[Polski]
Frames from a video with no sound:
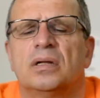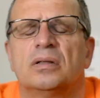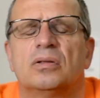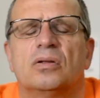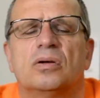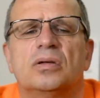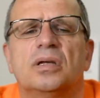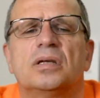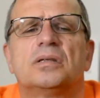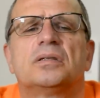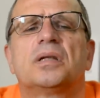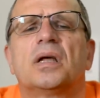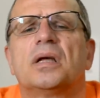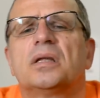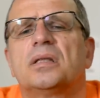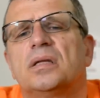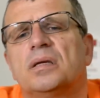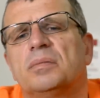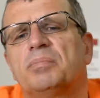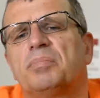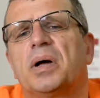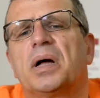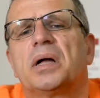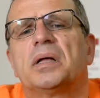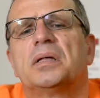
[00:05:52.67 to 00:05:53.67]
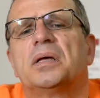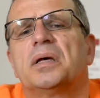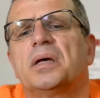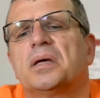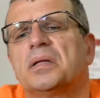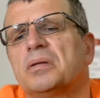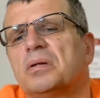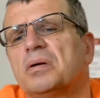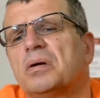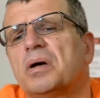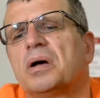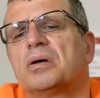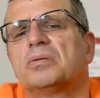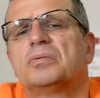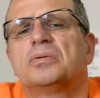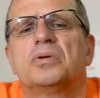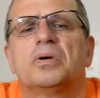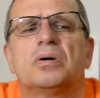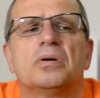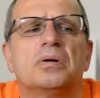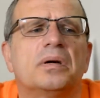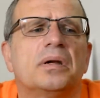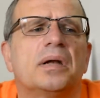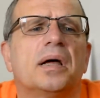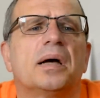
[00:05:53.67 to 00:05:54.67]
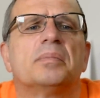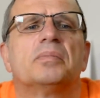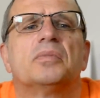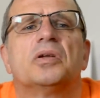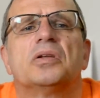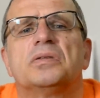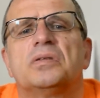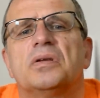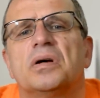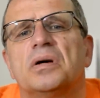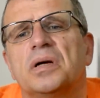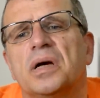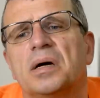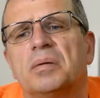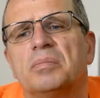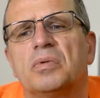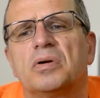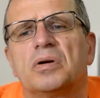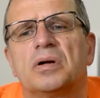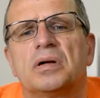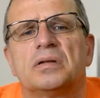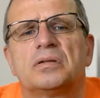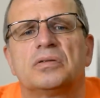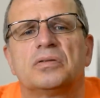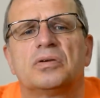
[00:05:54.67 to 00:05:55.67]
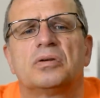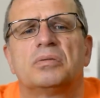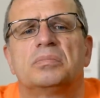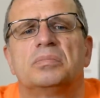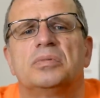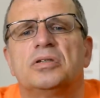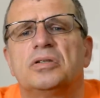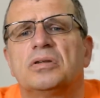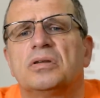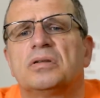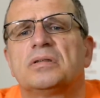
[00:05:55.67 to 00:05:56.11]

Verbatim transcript: no niestety panie, no audiogram, no co ja mogę zrobić?